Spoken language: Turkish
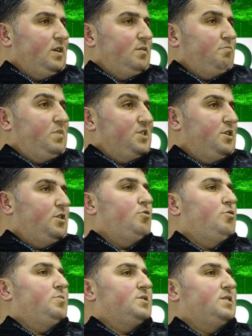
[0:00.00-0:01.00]
Başarılı
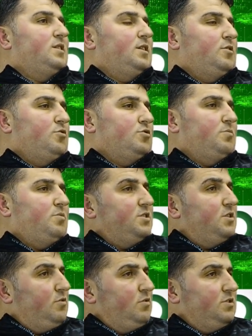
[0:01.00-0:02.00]
olması gerekiyorsa
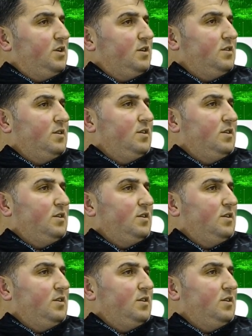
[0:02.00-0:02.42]
başarılı olacak.